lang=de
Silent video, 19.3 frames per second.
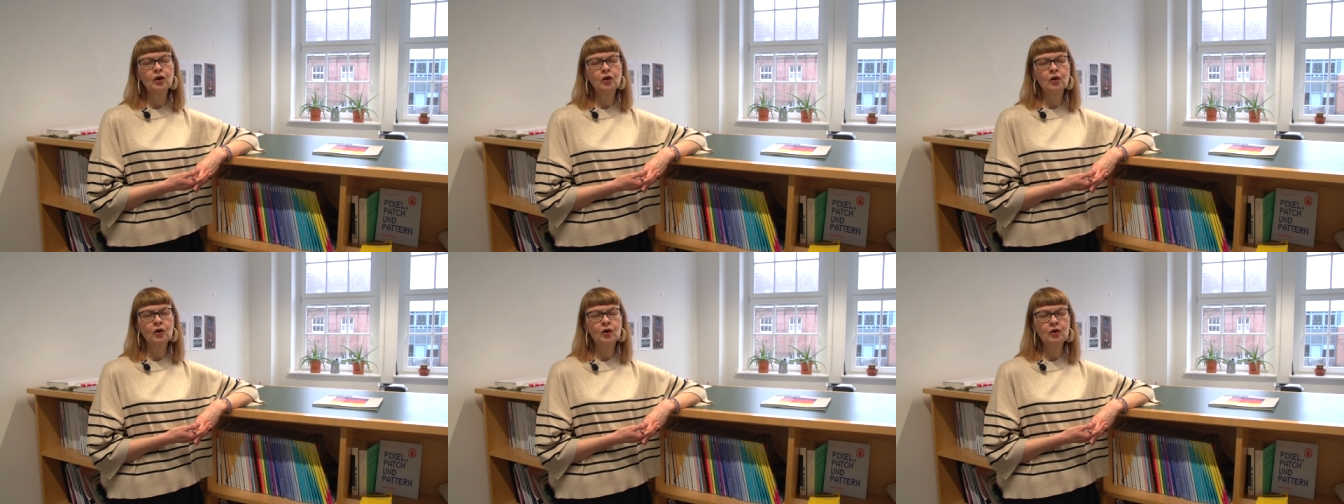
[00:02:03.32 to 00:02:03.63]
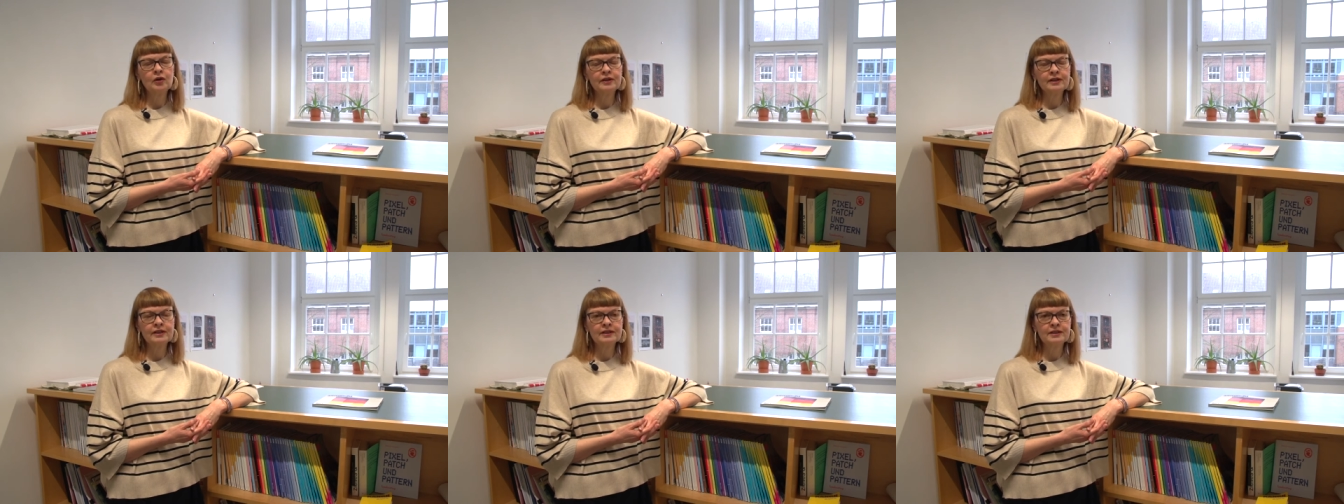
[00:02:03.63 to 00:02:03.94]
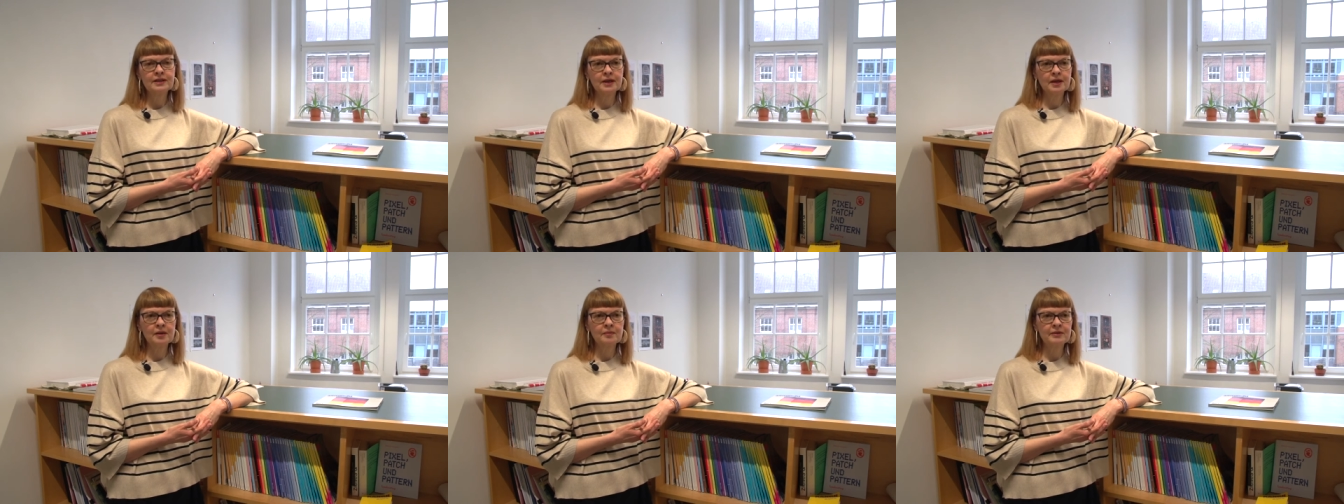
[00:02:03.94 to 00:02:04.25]

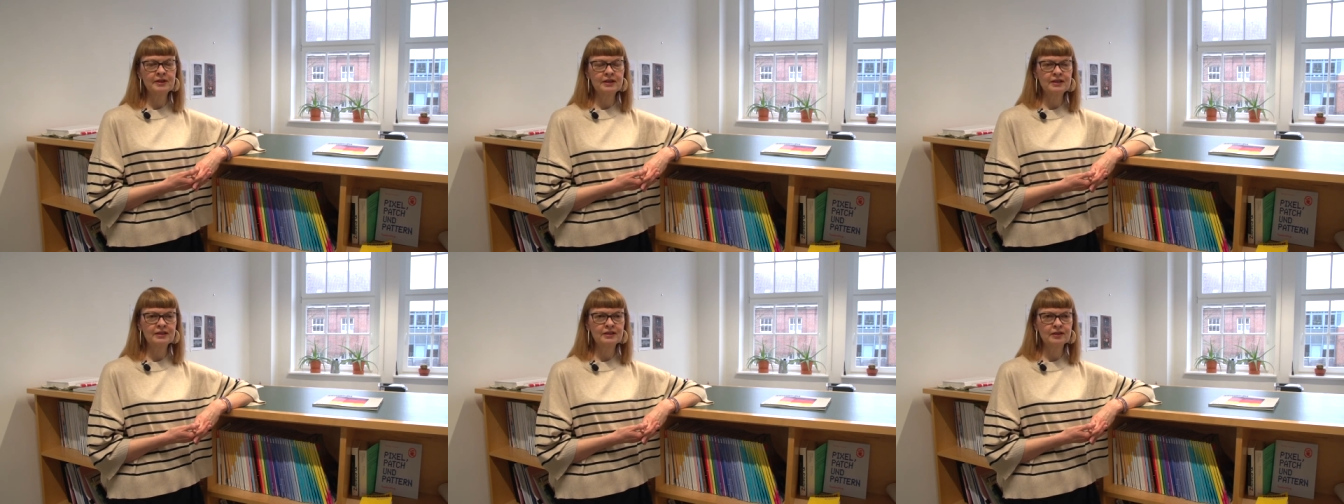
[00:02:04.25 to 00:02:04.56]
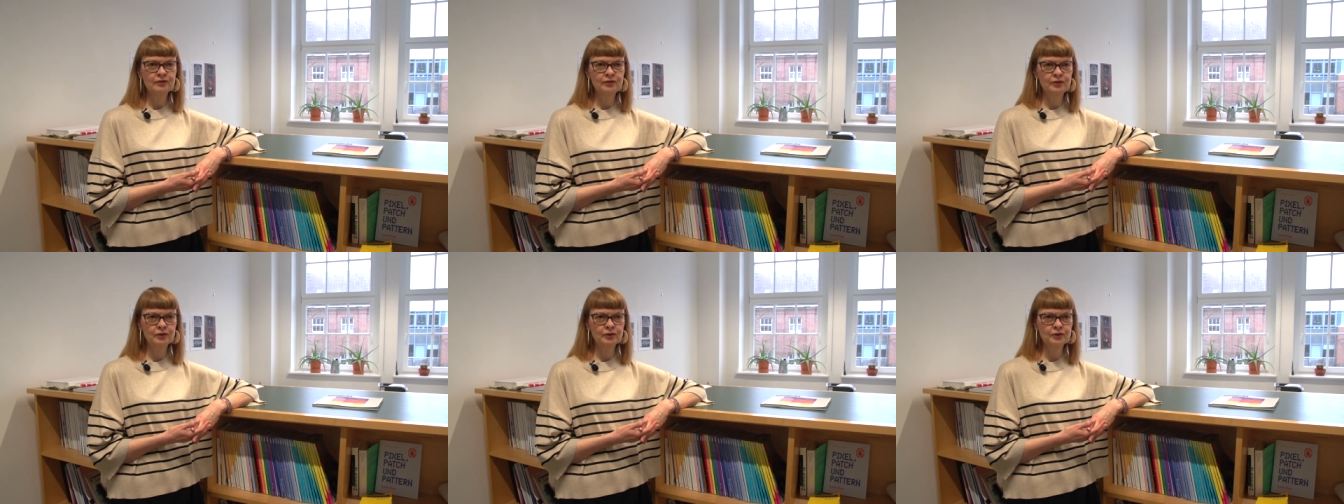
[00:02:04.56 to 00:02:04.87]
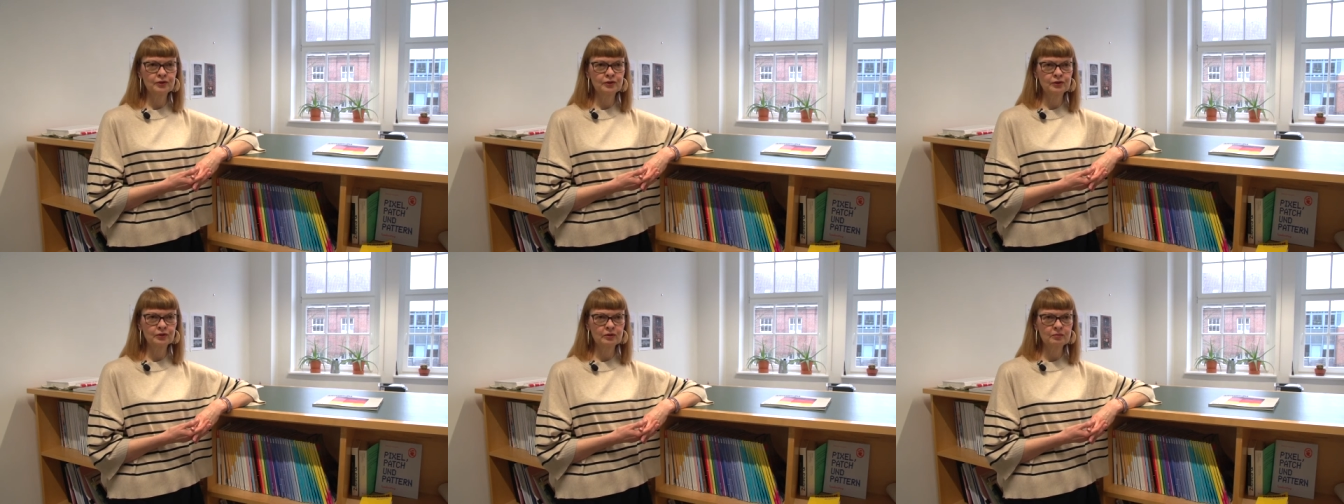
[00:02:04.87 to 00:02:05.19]
und ähm, in dieser
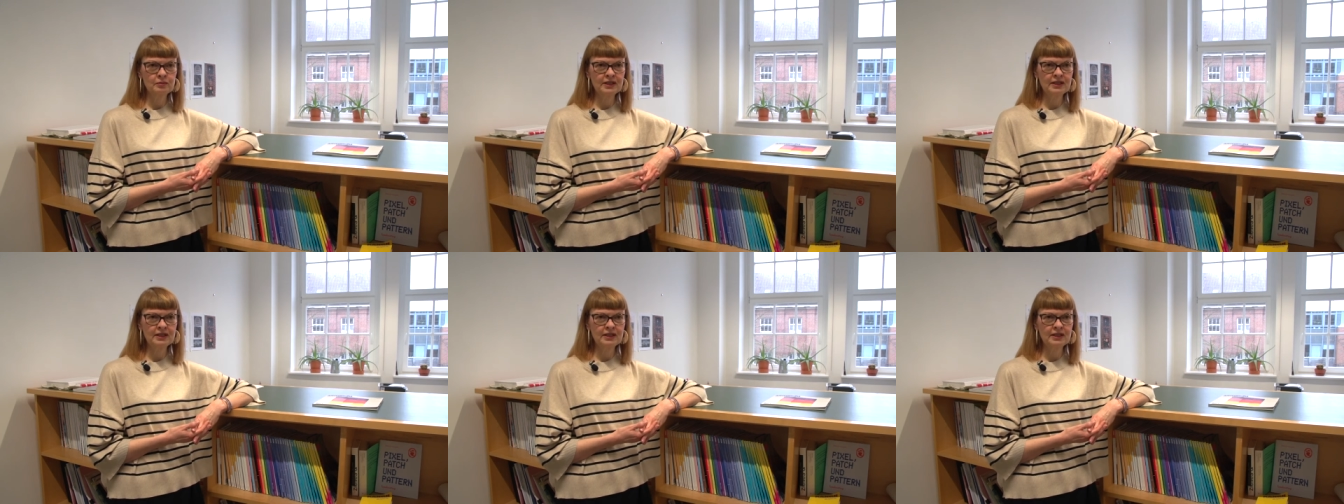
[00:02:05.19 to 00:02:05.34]
Funktion